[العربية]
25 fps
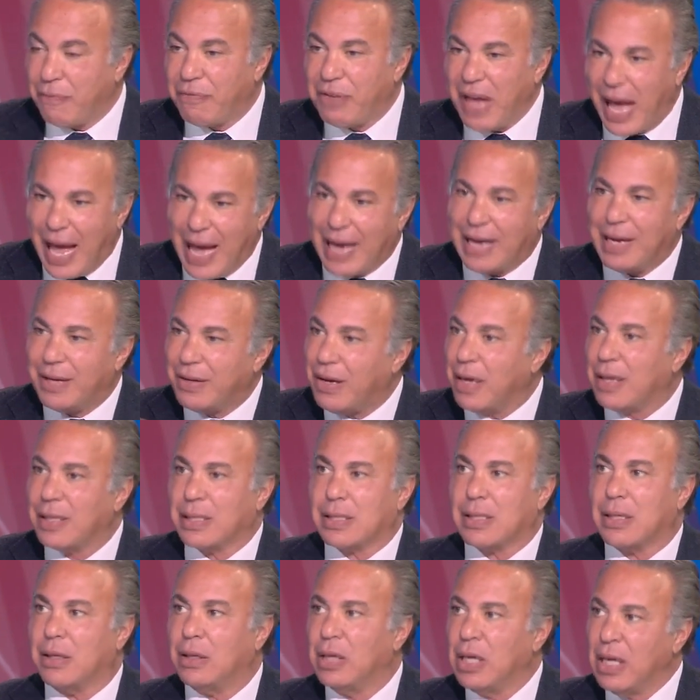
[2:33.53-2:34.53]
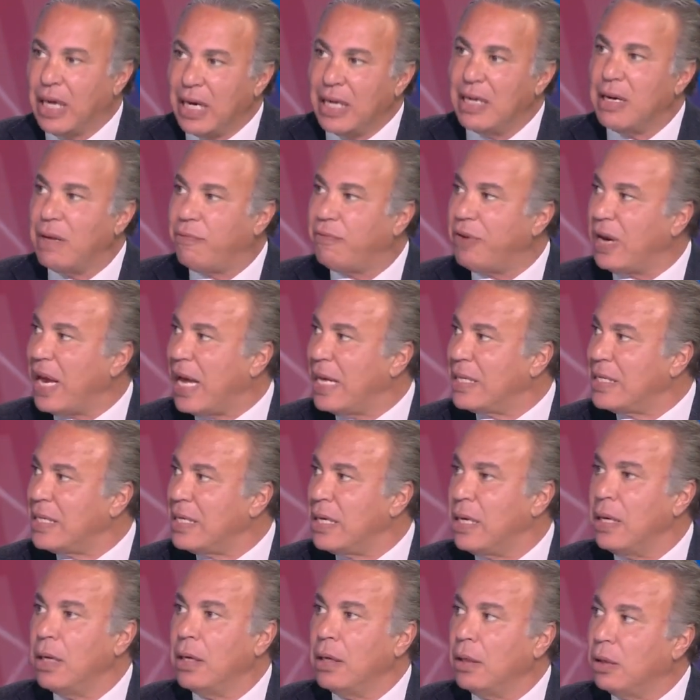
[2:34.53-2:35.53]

في حاجه ناقصه ان الفرقه دي